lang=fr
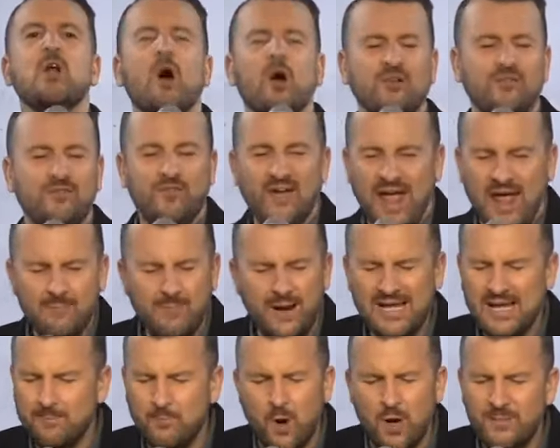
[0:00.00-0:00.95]
Euh, vraiment,
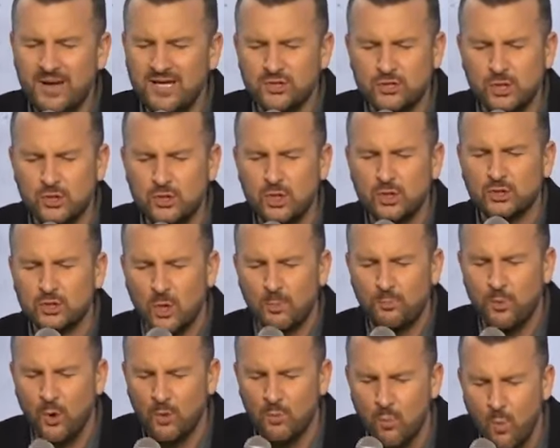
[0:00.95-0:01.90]
les promesses de Dieu sont pour